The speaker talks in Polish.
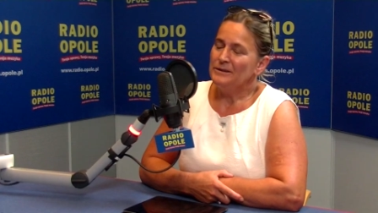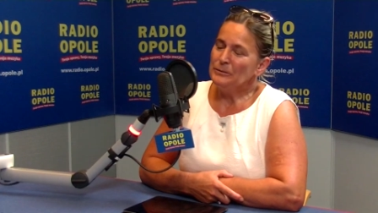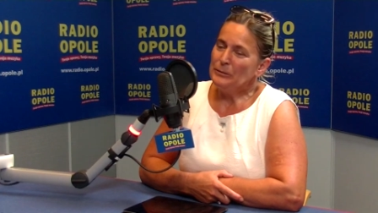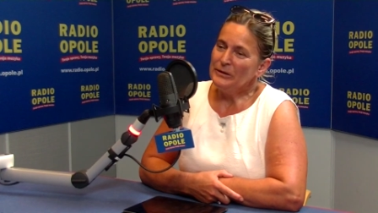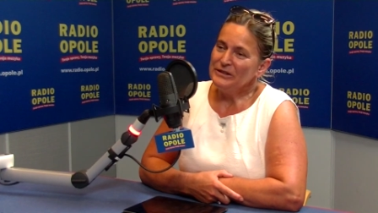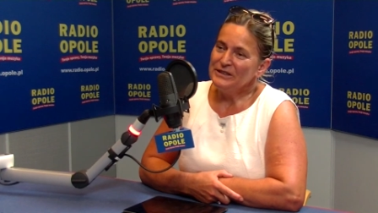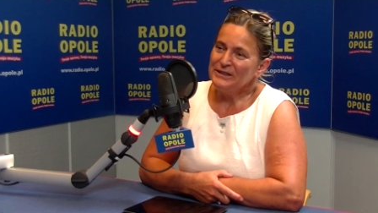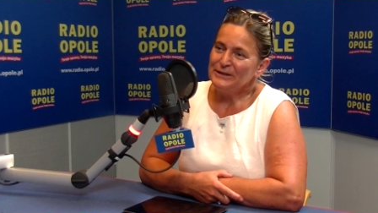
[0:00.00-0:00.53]

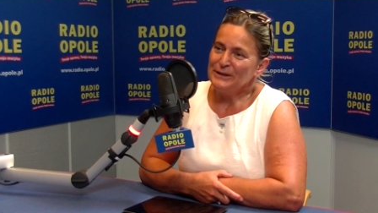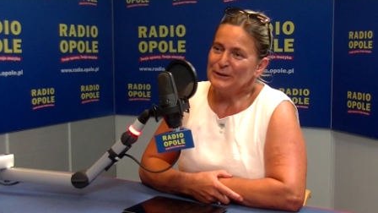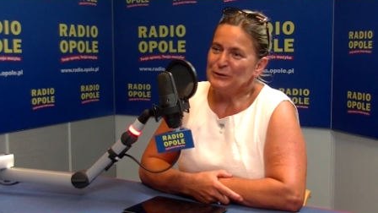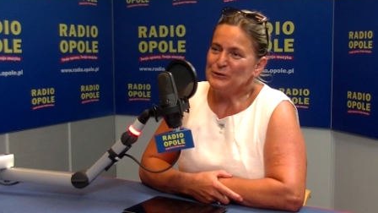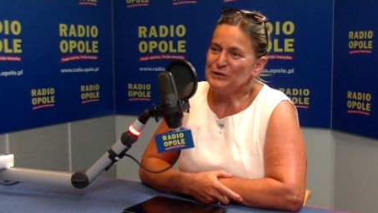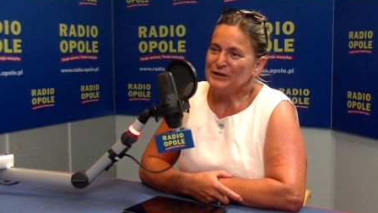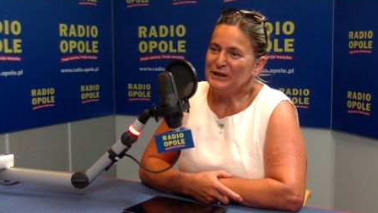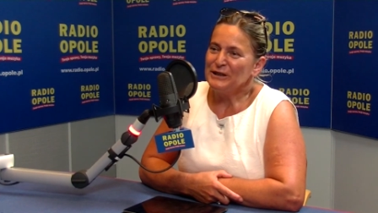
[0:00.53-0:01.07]
Panie
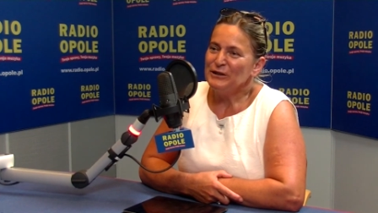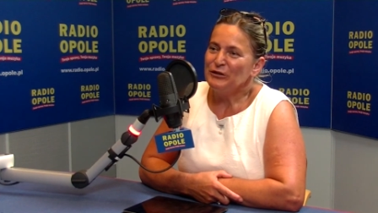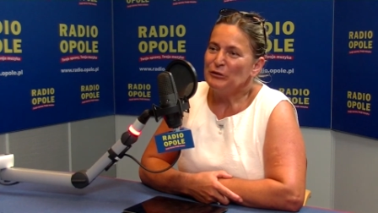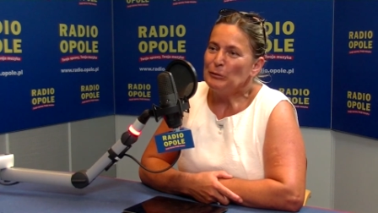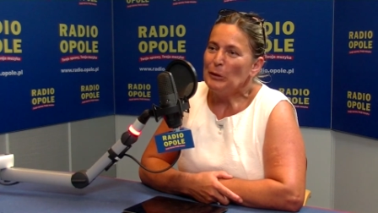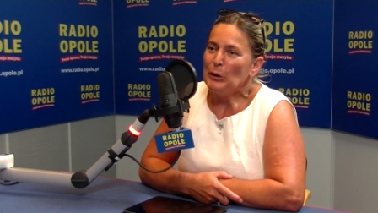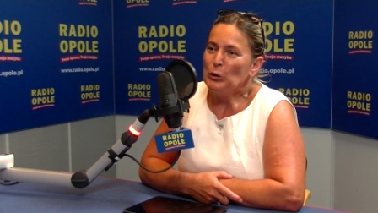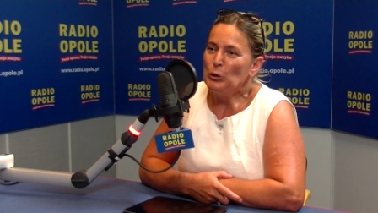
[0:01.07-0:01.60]
redaktorze, takich
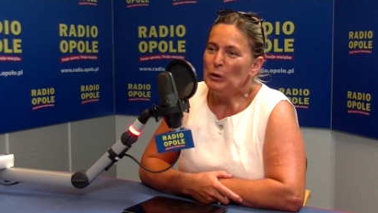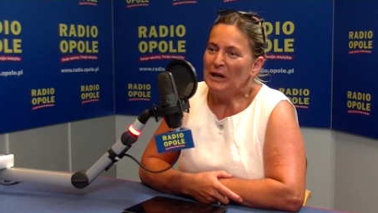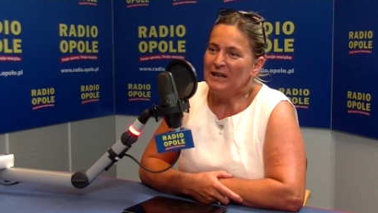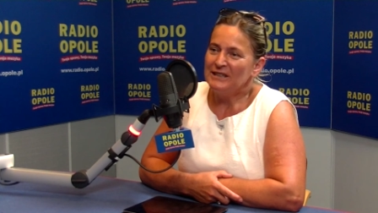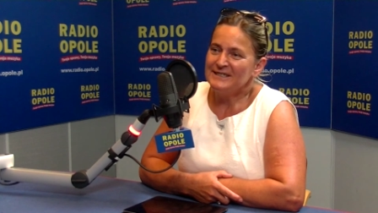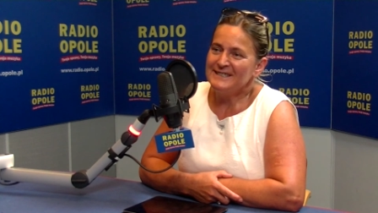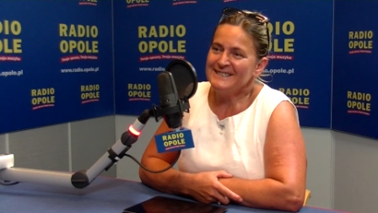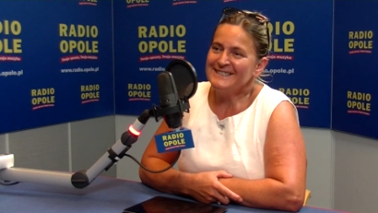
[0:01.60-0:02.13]

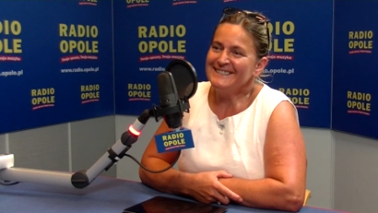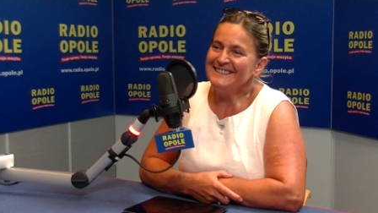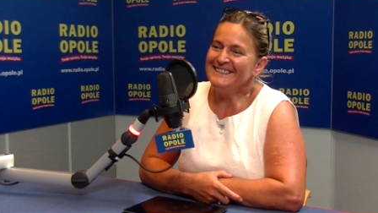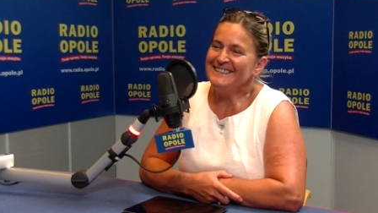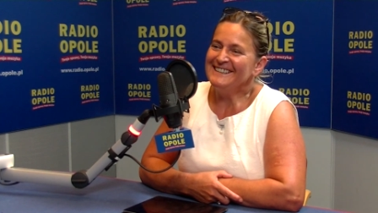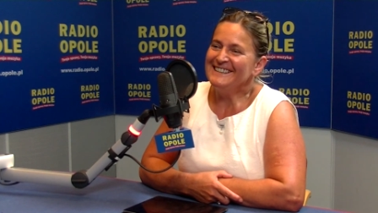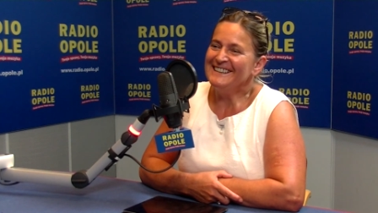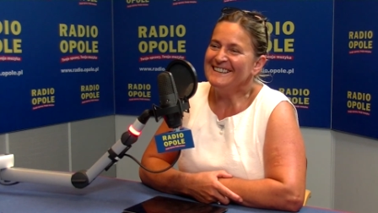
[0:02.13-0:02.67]
spekulacji, Taki